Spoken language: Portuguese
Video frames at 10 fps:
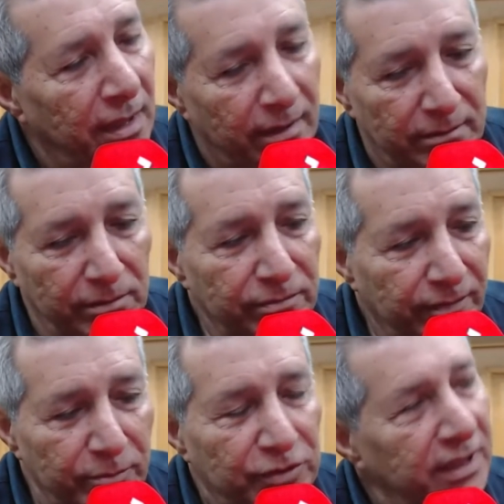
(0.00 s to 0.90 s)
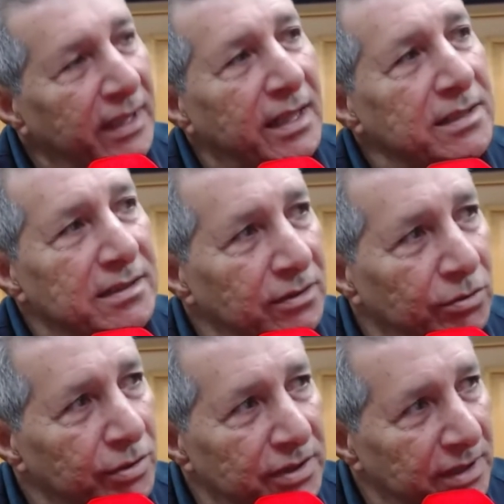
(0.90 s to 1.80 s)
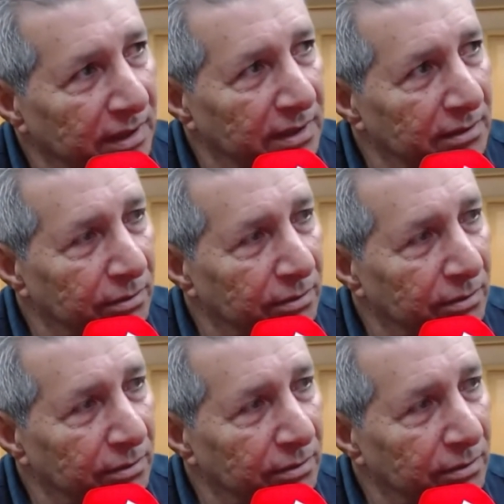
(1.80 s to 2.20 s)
Nós não vamos ter grandes indústrias aqui,